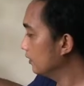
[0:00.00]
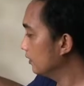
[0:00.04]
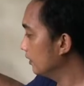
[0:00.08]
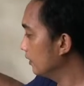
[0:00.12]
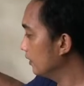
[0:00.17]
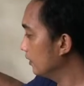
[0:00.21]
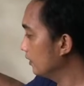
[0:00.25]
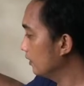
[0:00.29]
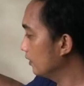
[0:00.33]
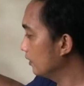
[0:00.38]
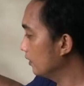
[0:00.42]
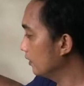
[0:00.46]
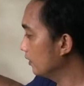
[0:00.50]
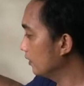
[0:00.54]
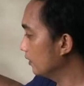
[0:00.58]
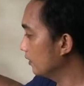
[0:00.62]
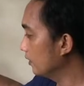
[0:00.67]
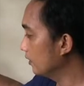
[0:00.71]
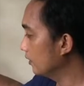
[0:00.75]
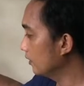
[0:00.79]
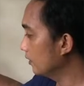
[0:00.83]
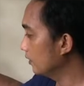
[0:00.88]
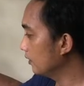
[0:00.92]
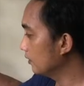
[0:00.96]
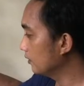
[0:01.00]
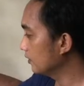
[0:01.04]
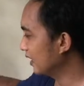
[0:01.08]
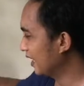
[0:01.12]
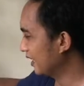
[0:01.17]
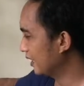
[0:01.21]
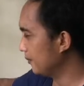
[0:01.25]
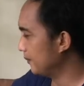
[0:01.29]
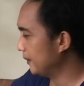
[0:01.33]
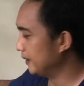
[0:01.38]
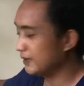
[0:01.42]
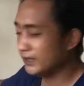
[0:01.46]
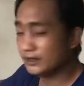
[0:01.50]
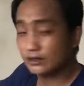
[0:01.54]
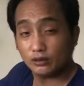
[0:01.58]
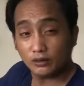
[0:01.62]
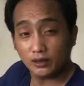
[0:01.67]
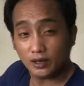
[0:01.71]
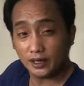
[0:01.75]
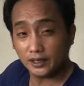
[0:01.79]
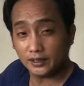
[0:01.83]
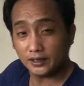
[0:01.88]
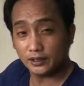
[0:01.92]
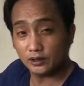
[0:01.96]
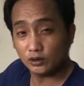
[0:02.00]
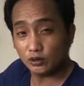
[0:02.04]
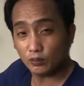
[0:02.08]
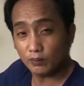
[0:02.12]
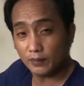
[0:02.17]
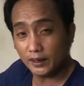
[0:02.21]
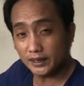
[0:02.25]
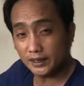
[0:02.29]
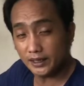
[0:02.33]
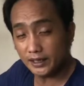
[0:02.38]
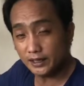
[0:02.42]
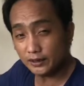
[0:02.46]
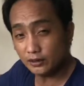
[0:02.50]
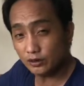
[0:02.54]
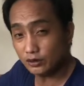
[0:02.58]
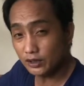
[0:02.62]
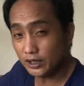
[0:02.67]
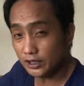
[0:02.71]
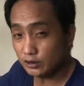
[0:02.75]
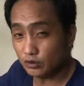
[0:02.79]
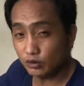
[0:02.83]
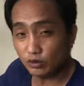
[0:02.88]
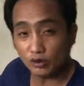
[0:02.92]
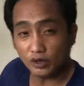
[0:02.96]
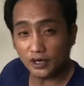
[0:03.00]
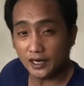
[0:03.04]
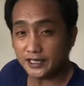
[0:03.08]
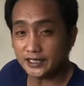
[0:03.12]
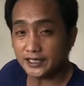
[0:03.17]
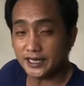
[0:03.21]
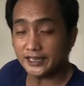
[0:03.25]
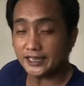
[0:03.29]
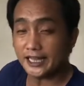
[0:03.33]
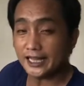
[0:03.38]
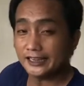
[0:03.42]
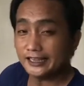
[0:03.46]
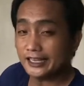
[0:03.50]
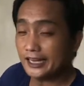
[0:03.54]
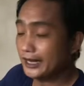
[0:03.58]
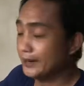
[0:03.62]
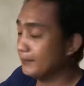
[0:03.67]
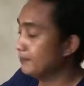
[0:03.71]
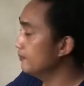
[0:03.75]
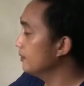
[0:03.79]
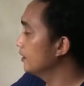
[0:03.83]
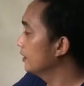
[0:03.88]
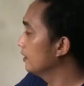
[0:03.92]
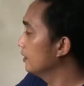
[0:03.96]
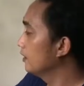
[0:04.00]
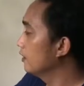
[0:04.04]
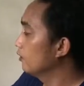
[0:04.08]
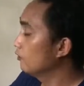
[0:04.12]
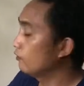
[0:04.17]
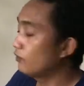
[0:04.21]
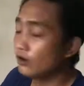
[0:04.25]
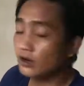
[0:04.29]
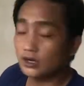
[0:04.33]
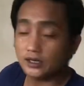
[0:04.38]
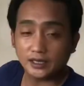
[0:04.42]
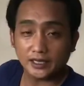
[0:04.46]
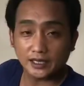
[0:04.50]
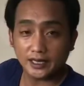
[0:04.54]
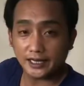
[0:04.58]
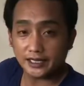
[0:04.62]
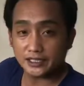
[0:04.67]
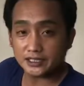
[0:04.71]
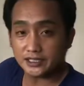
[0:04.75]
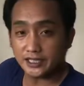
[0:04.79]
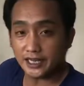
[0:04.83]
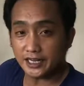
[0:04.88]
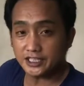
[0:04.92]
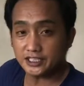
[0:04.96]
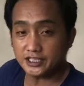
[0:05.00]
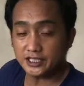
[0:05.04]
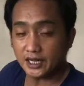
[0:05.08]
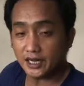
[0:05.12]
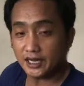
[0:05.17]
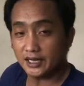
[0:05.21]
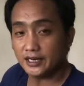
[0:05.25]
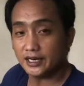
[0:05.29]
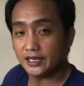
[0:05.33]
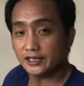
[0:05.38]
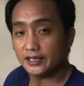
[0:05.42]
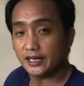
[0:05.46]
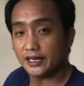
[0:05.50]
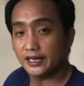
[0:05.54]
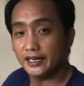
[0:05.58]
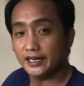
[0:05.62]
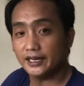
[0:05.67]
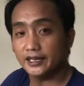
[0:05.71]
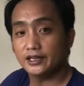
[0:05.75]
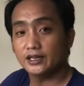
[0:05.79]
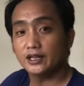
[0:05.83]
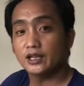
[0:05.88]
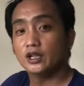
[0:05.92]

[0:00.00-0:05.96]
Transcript: uh, gagamitin ko na lang ditong balde na to, dito ko na lang siya itatanim for the next stage ng kanyang training.